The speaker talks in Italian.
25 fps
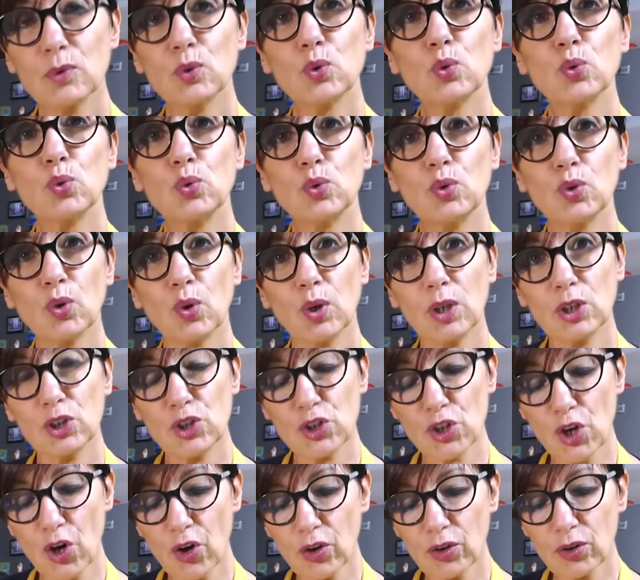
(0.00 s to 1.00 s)
tutto il
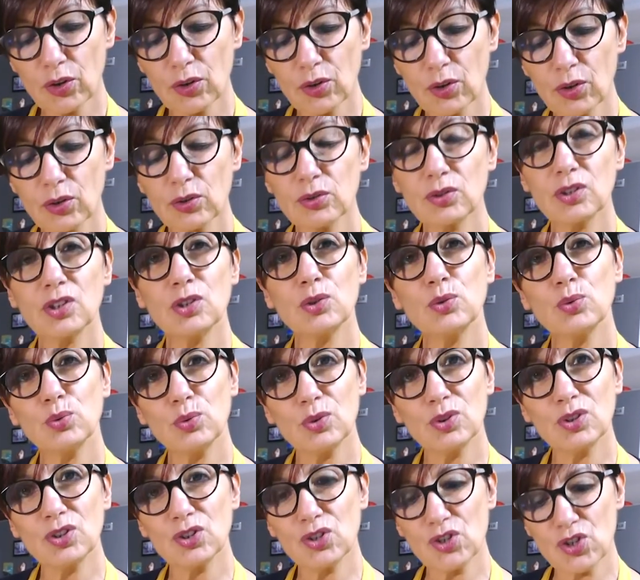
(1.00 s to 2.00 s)
giorno di
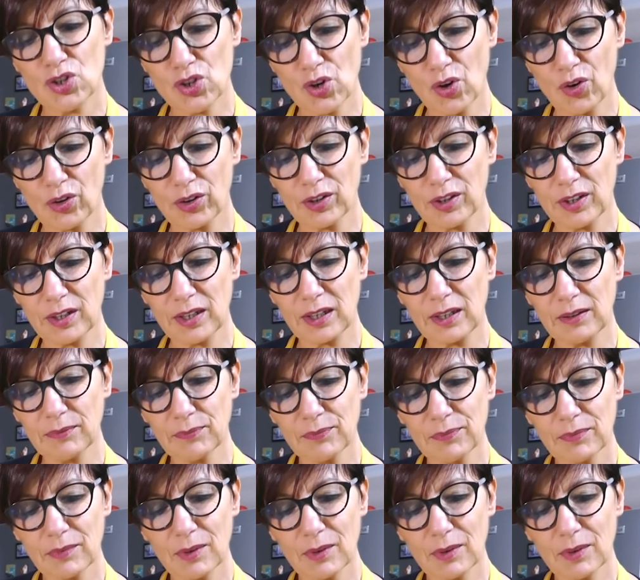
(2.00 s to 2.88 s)
tutti i giorni,